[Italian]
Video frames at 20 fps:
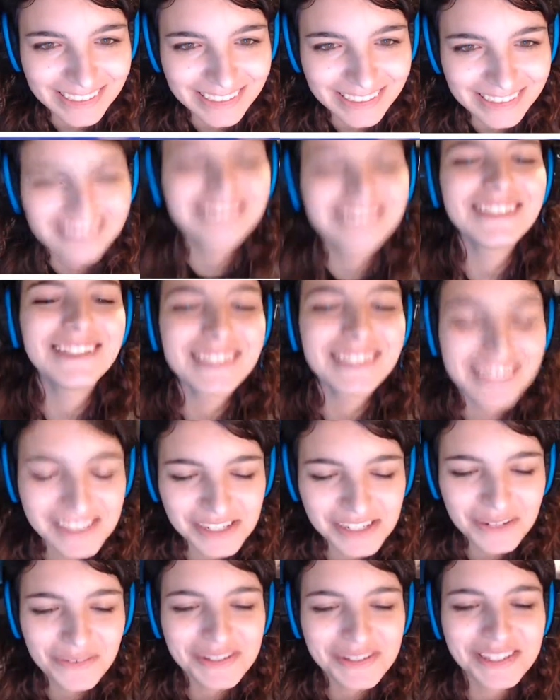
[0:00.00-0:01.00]
Sì,
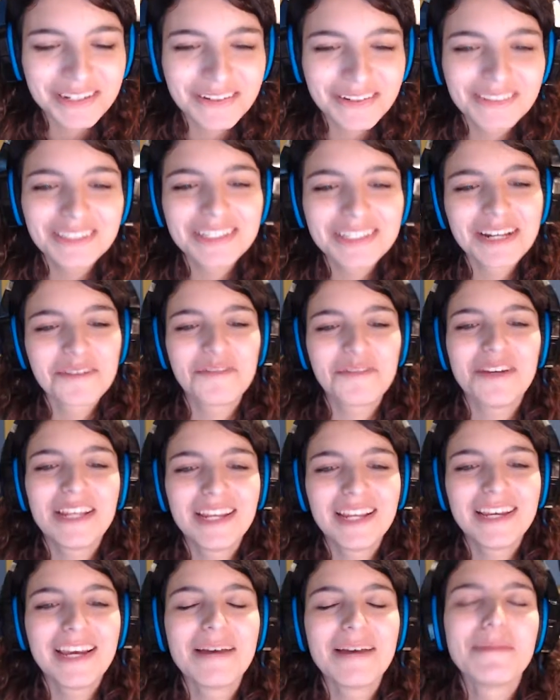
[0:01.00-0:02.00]
5 secondi dalla
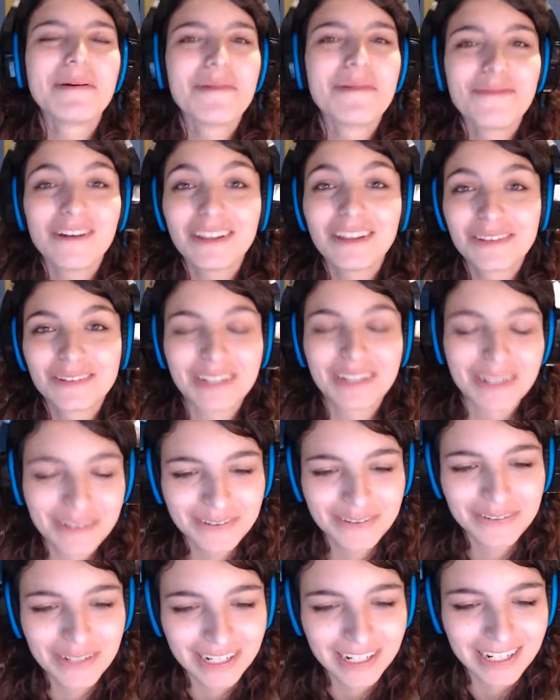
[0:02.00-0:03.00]
fine e abbiamo fatto tre
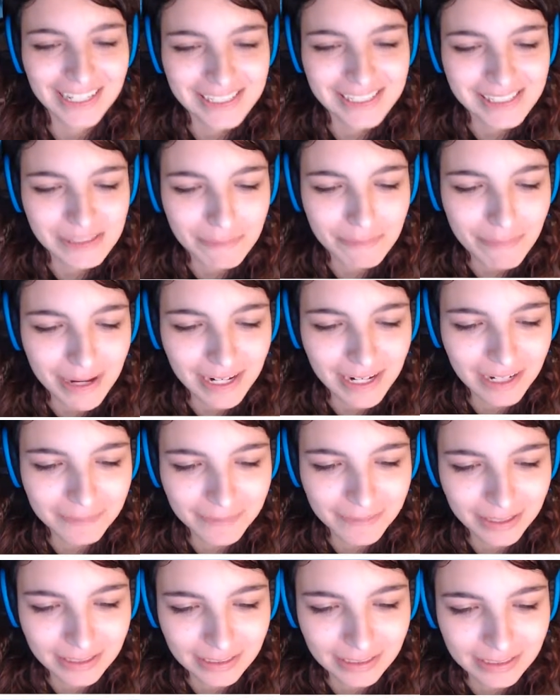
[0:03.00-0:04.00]
con ragazzi. Bella
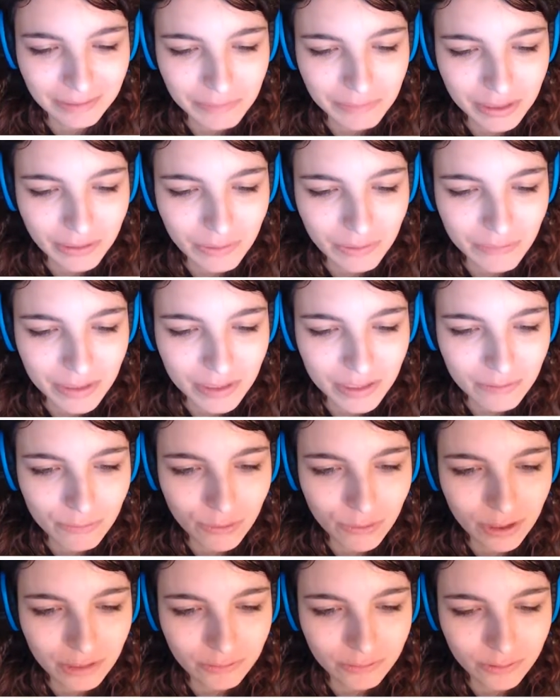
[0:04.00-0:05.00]
partita, amico mio,
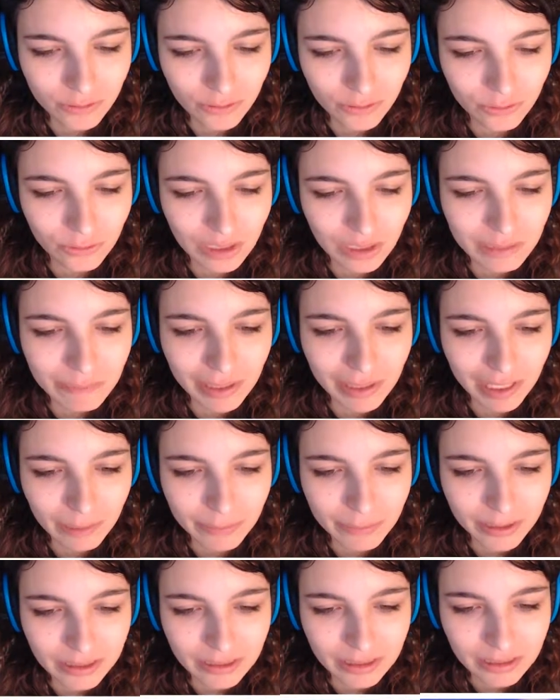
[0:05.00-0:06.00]
buona fortuna e bella
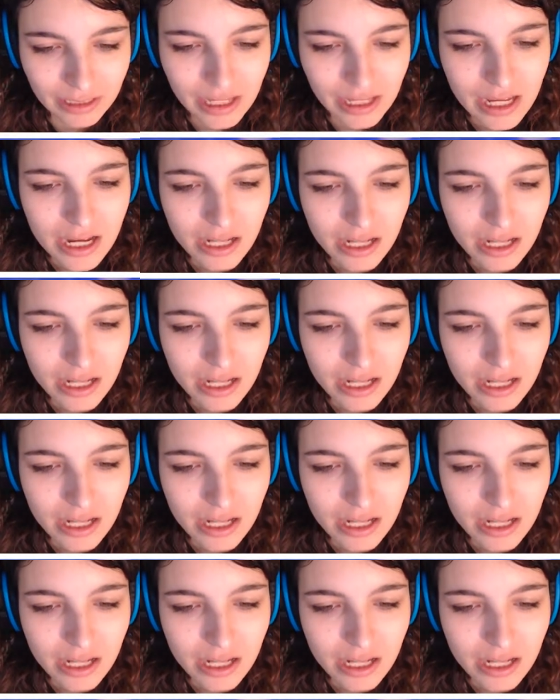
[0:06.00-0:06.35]
partita.